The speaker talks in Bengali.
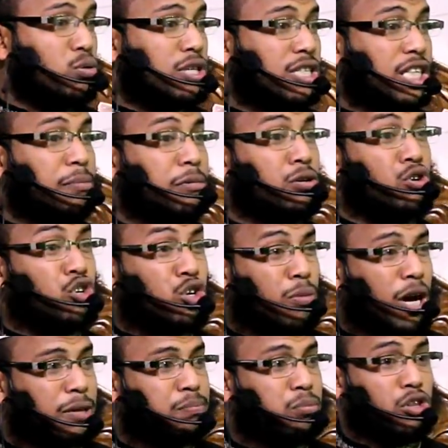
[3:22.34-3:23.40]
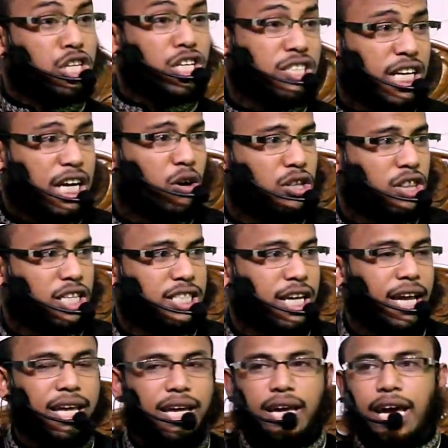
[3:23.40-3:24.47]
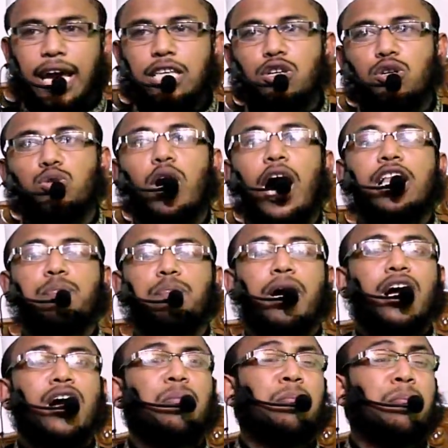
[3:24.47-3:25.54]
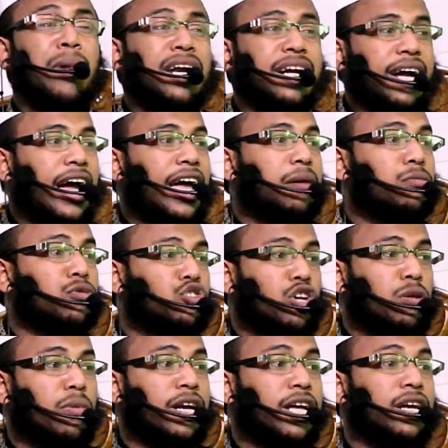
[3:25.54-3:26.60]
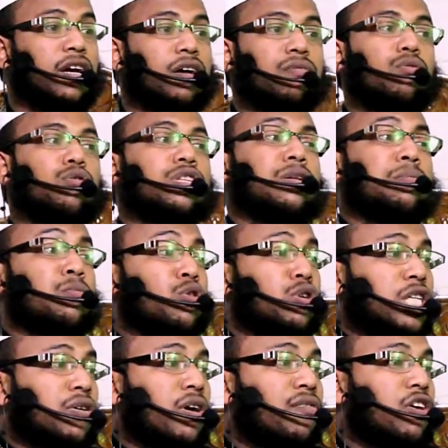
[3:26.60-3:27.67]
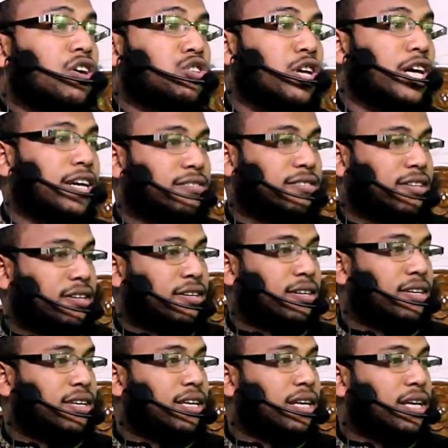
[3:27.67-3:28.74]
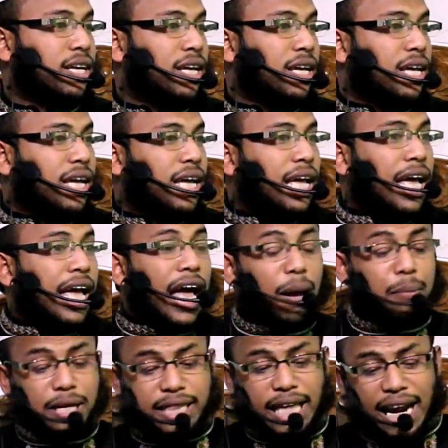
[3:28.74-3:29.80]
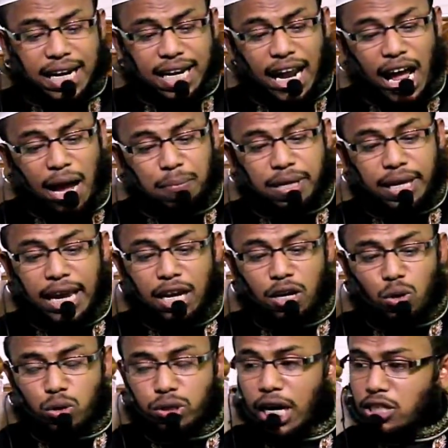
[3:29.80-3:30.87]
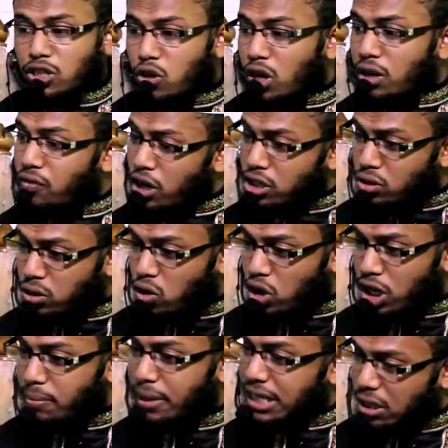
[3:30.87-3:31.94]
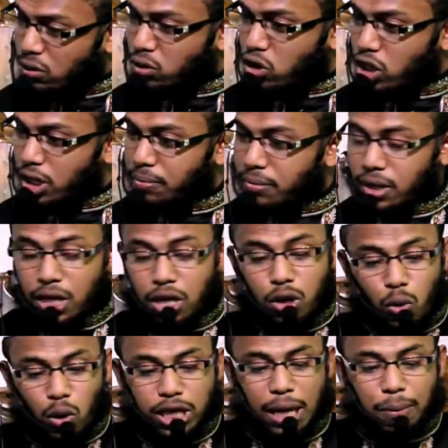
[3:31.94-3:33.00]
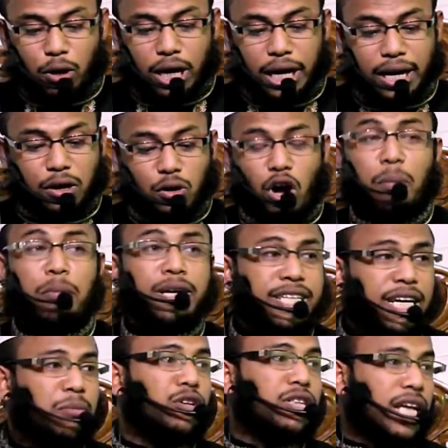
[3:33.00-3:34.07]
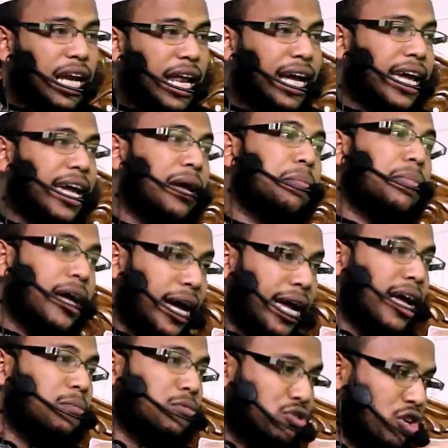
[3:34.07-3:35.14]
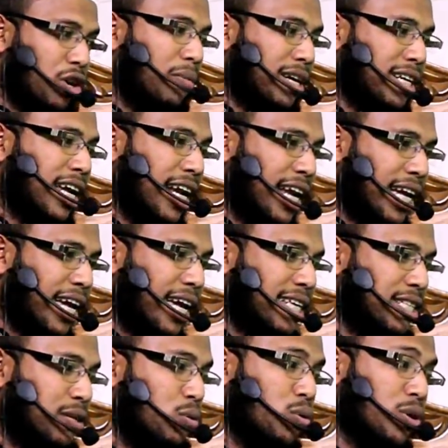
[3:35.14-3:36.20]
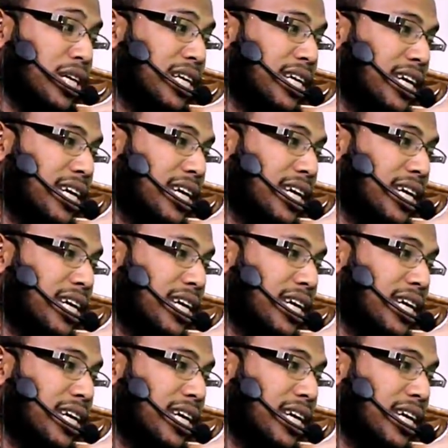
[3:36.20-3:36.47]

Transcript: ইসলামী হুকুমাত প্রতিষ্ঠা করতে চায় এই জন্য হাত পাকা মার খায় মুসলমানের ভোট দেওয়া ফরজ হয়ে গেছে আমি দেখলাম এই লোকটা যখন ফৈজুল করিম রেজাউল করিম কথা বলে কমেন্টের মধ্যে লেখে বেহায়া মুসলমানরা লেখে যে উনি